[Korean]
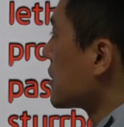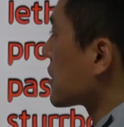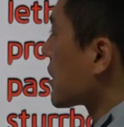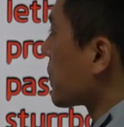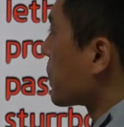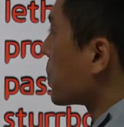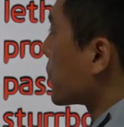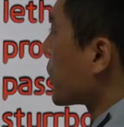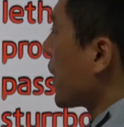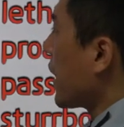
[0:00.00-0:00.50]

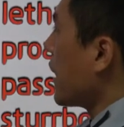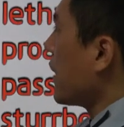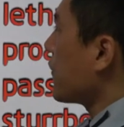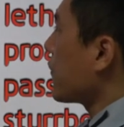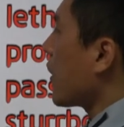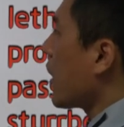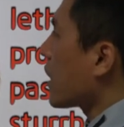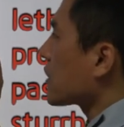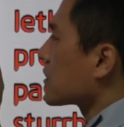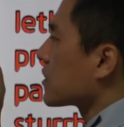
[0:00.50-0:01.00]
자,
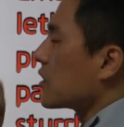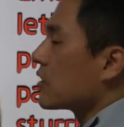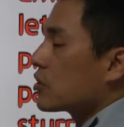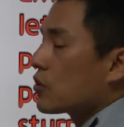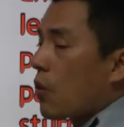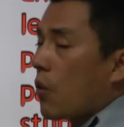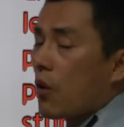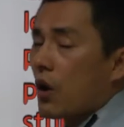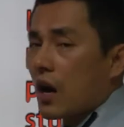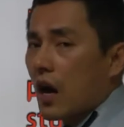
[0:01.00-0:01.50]
brave
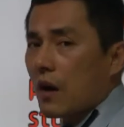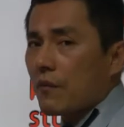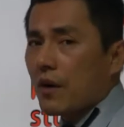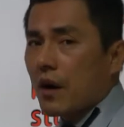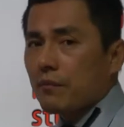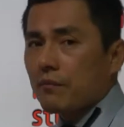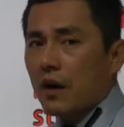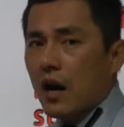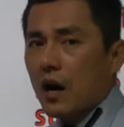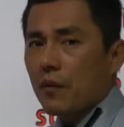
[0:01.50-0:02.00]
heart는
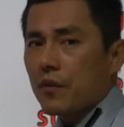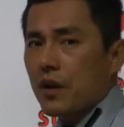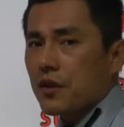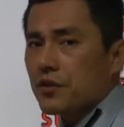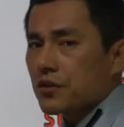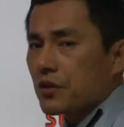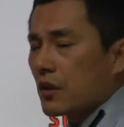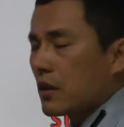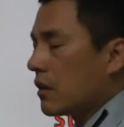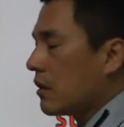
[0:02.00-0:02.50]
용감한
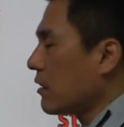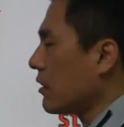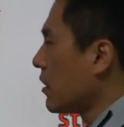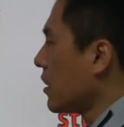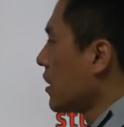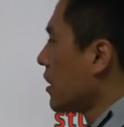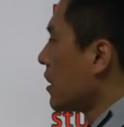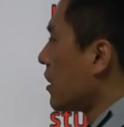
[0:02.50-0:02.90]
마음이랬어요.